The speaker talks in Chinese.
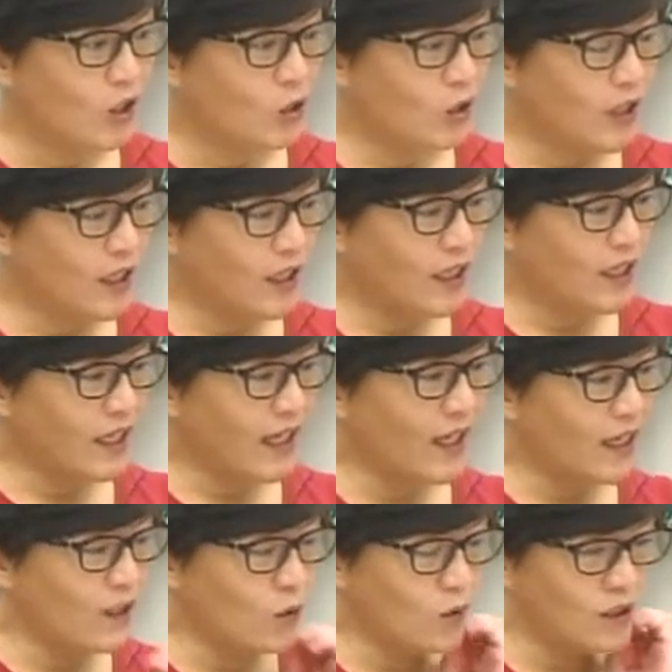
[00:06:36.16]
所以
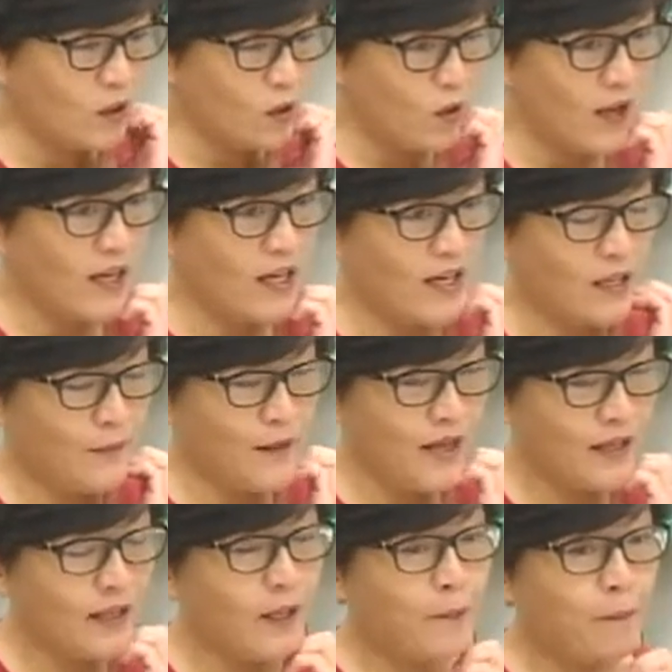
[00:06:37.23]
联合国的会议里
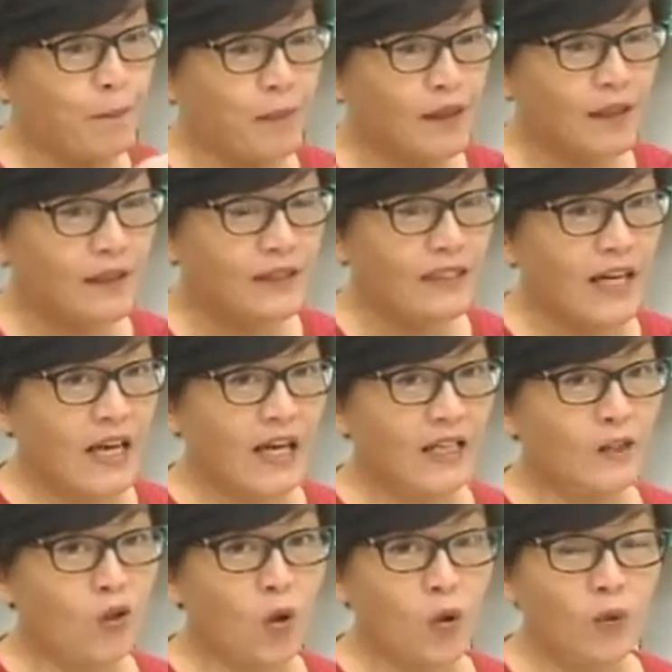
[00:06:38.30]
面呢，
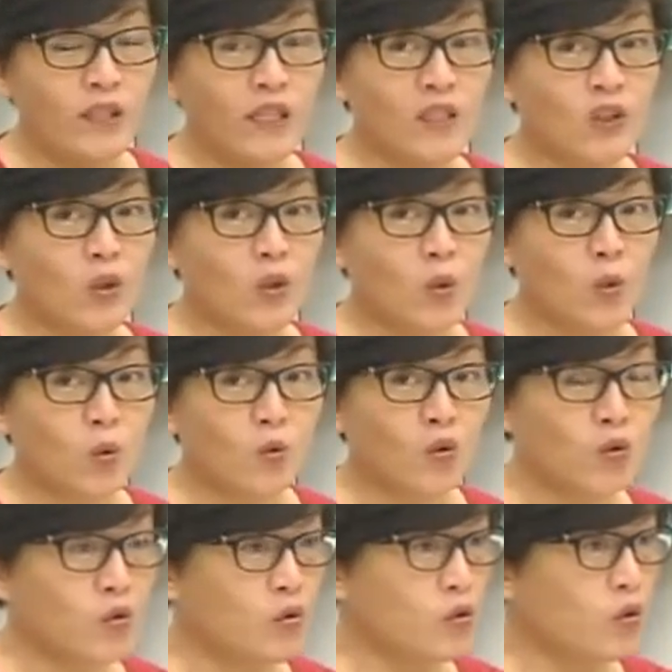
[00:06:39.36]
在从一九
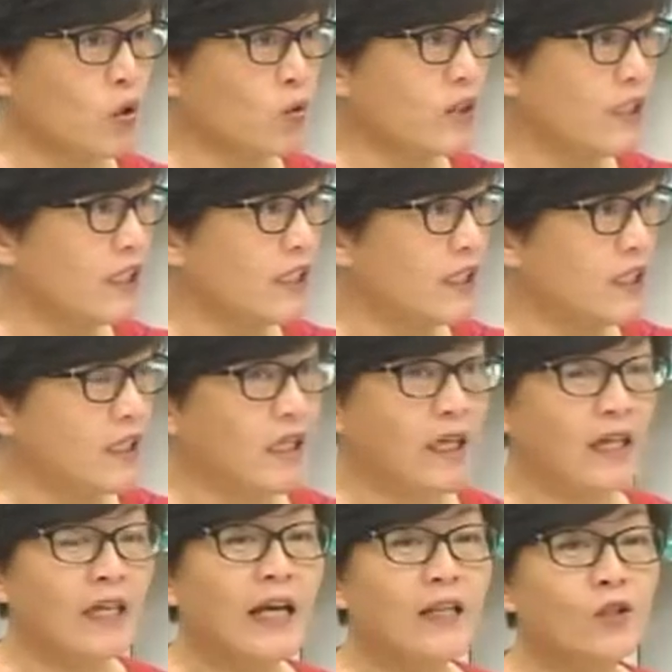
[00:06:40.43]
九七，呃，
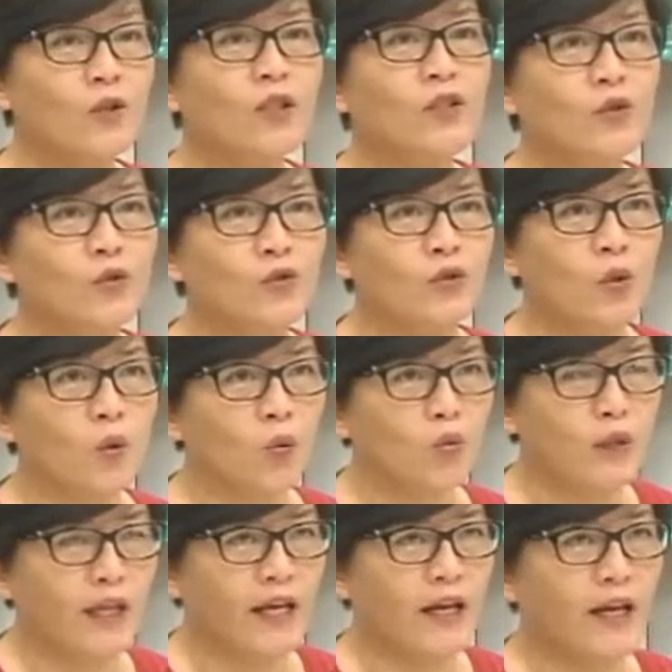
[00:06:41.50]
应该从一九九
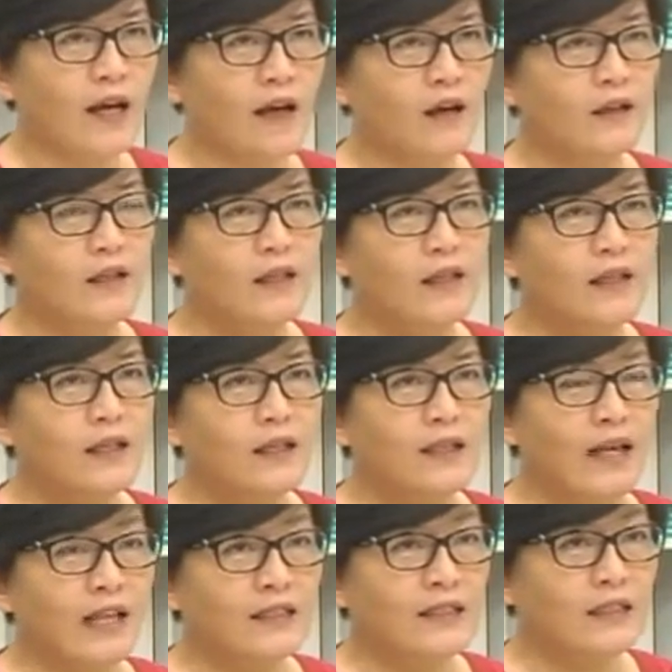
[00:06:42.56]
五年了哈，
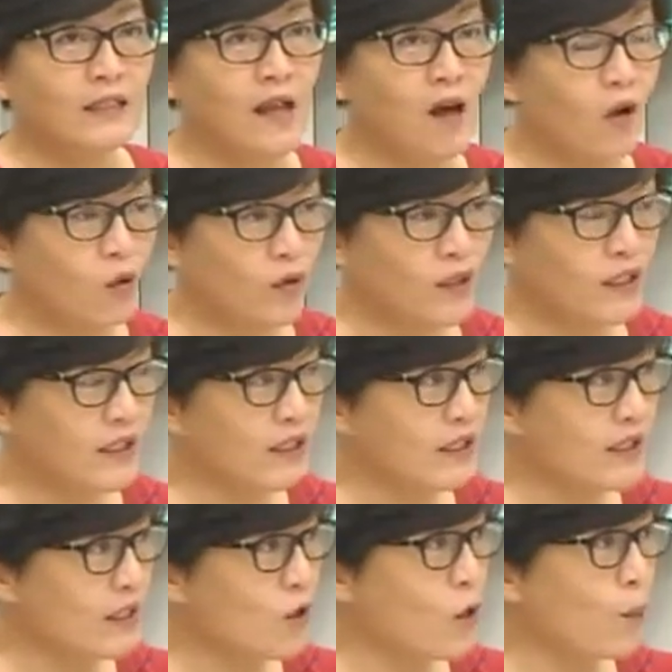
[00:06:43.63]
开始讨论这个
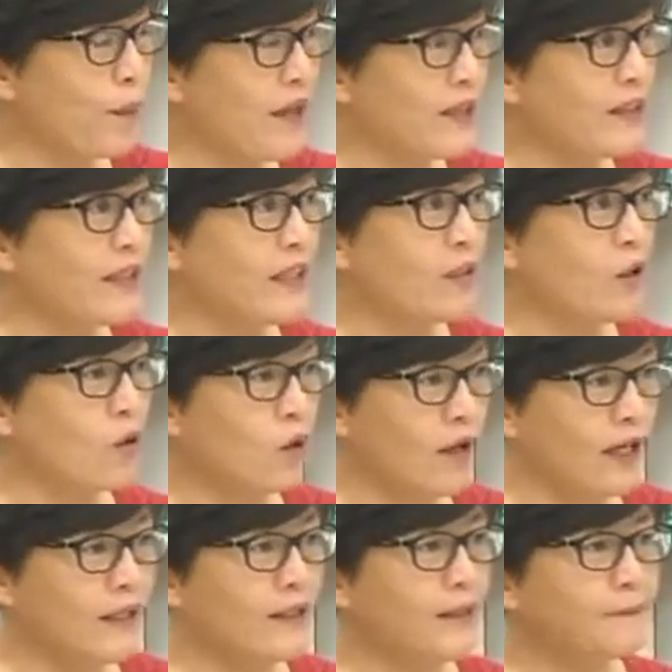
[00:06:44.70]
气候变迁的
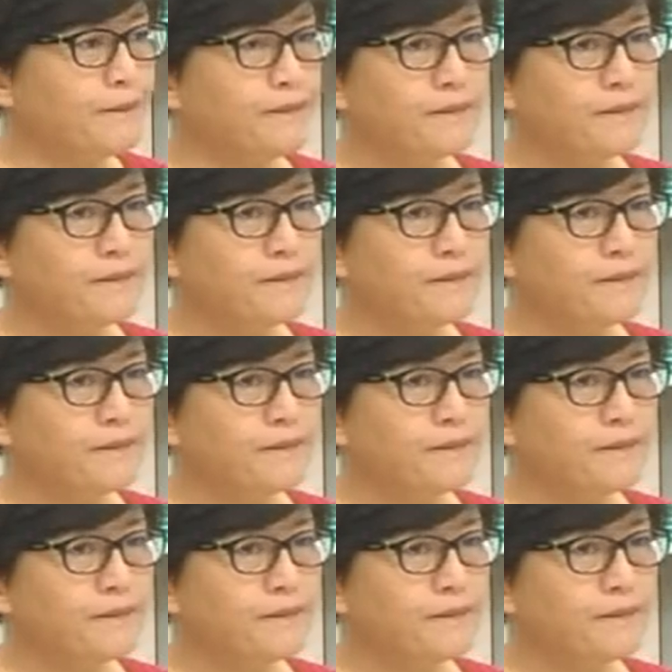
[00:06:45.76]
会议。